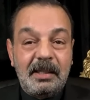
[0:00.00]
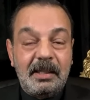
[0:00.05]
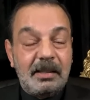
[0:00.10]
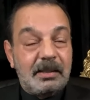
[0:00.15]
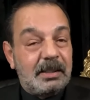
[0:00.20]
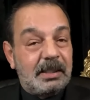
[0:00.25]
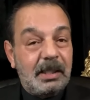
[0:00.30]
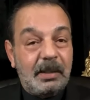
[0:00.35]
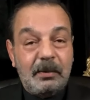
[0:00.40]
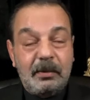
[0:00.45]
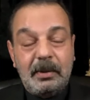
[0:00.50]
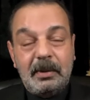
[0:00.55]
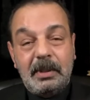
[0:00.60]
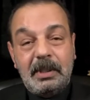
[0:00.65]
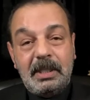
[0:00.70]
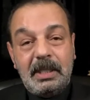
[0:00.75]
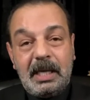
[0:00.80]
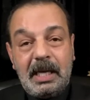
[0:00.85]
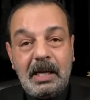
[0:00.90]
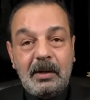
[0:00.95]

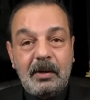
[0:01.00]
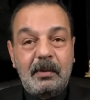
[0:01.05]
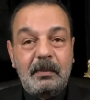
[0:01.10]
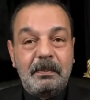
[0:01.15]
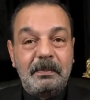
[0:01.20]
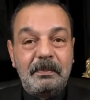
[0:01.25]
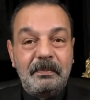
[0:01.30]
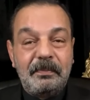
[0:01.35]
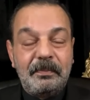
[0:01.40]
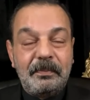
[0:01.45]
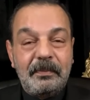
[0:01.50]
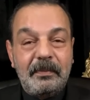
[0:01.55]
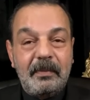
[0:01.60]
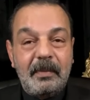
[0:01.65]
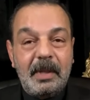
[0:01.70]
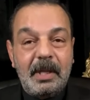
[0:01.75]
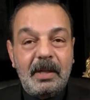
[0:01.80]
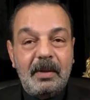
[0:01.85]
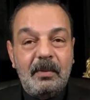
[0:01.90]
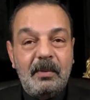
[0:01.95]
تسوي حرب
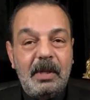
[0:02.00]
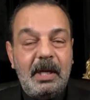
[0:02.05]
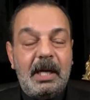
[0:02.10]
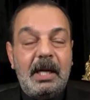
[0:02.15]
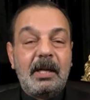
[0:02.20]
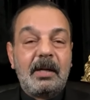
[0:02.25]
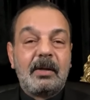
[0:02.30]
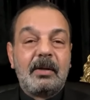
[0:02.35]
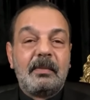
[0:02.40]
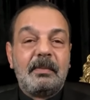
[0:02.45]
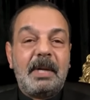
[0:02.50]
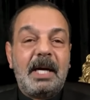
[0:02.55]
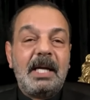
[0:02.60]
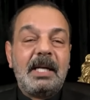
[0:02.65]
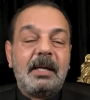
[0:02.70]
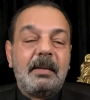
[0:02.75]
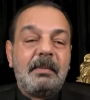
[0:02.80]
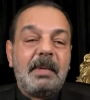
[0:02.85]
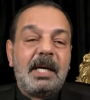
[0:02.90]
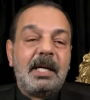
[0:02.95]
والحرب
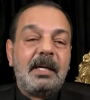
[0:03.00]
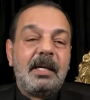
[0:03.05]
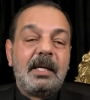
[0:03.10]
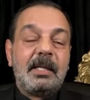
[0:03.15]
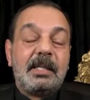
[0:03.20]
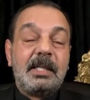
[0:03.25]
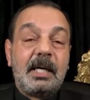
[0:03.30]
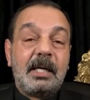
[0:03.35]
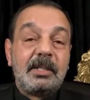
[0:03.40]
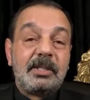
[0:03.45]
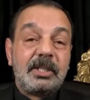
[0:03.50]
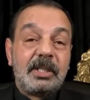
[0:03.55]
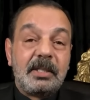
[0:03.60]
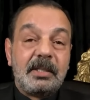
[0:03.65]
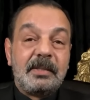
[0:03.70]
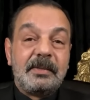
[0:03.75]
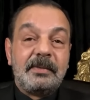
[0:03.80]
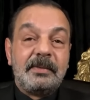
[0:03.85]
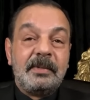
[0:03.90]
احنا ما نحتاجها